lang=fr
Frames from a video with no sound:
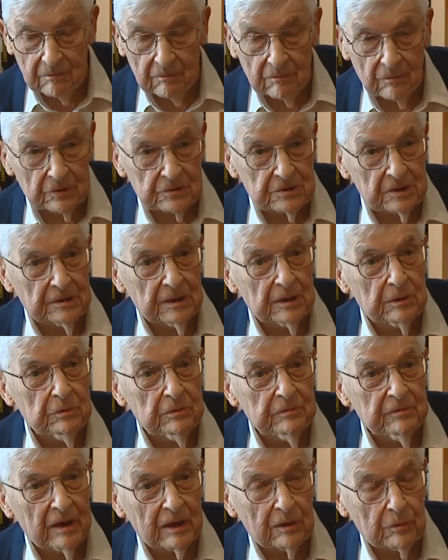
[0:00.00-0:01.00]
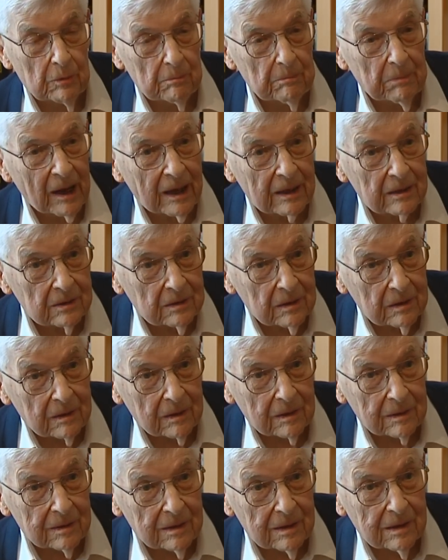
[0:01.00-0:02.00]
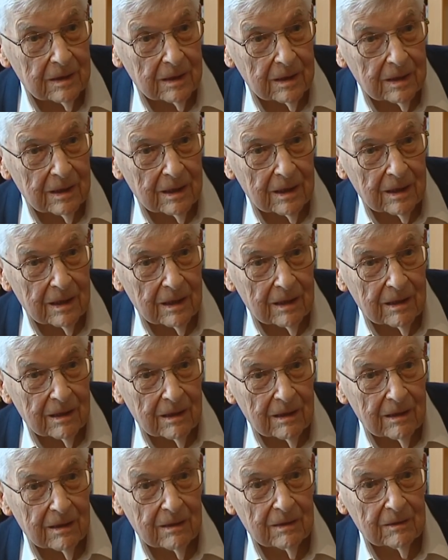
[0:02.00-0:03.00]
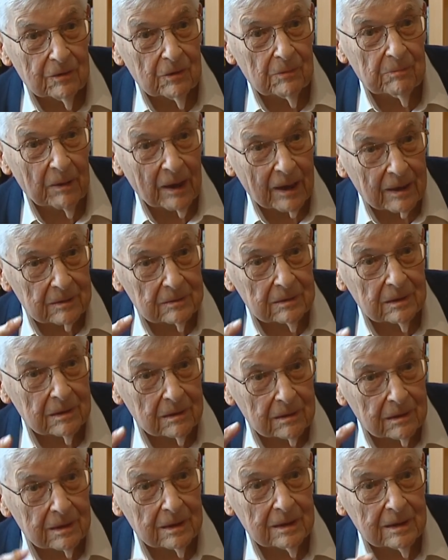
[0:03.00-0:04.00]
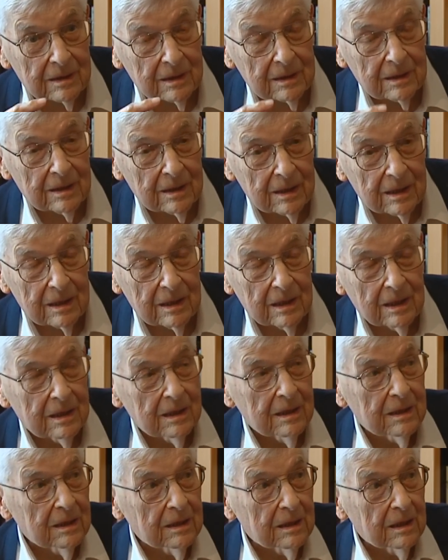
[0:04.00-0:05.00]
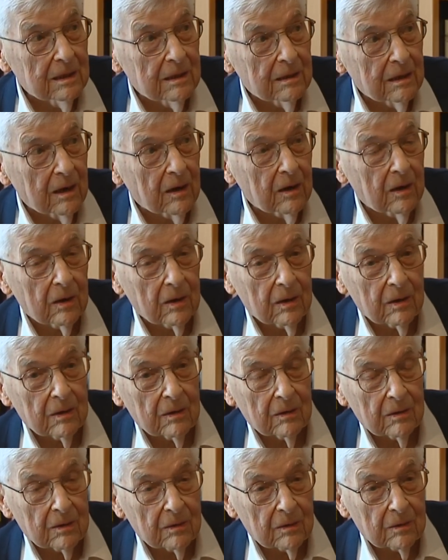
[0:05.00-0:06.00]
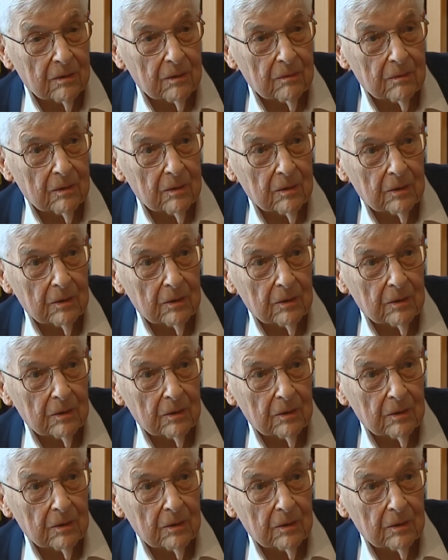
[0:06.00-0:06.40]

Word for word: Moi, j'ai découvert le parlant, le parlant, hein, en